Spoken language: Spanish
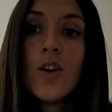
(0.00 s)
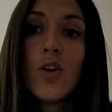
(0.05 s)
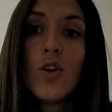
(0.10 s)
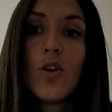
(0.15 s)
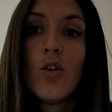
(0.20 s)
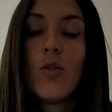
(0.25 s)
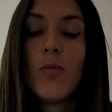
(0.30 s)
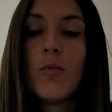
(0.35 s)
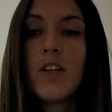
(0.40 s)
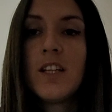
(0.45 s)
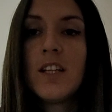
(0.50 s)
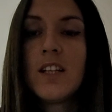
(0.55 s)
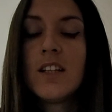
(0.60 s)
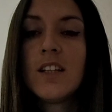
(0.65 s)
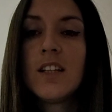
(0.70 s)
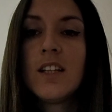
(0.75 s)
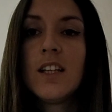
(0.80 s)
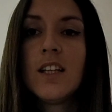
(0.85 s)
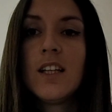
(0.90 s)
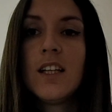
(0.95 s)
o
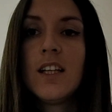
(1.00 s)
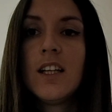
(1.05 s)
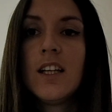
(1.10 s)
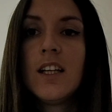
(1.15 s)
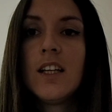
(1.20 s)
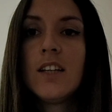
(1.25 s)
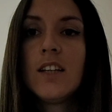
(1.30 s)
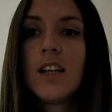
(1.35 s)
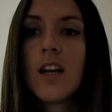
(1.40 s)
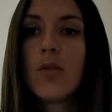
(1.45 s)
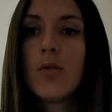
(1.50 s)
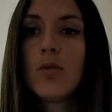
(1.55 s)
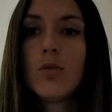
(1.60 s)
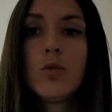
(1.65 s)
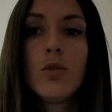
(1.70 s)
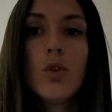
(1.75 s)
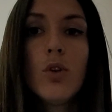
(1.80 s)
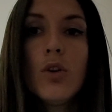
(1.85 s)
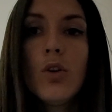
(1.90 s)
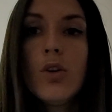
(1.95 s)
mediante
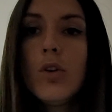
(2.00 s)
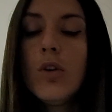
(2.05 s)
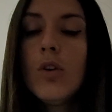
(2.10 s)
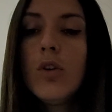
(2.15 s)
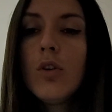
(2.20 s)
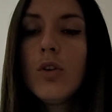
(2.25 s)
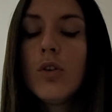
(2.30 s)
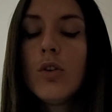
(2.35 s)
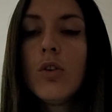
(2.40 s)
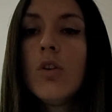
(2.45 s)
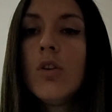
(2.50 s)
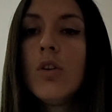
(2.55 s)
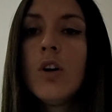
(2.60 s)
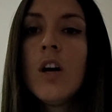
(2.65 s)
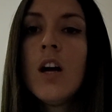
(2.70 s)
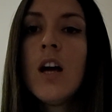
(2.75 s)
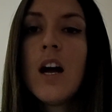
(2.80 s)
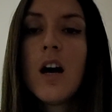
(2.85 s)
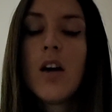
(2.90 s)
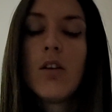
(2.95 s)
traductor o
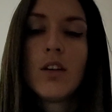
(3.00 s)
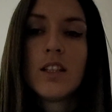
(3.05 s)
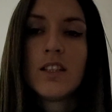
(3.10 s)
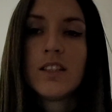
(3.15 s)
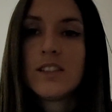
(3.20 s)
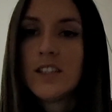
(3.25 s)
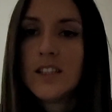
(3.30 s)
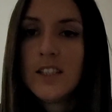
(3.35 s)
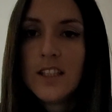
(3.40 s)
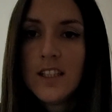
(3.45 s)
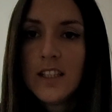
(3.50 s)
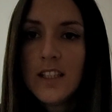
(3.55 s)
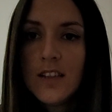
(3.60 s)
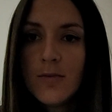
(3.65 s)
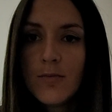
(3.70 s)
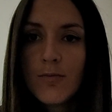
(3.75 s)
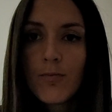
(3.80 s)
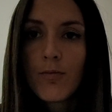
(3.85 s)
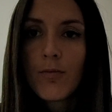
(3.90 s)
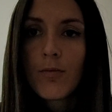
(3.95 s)
aún
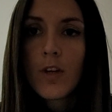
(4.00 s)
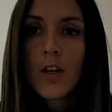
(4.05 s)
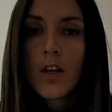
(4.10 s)
así,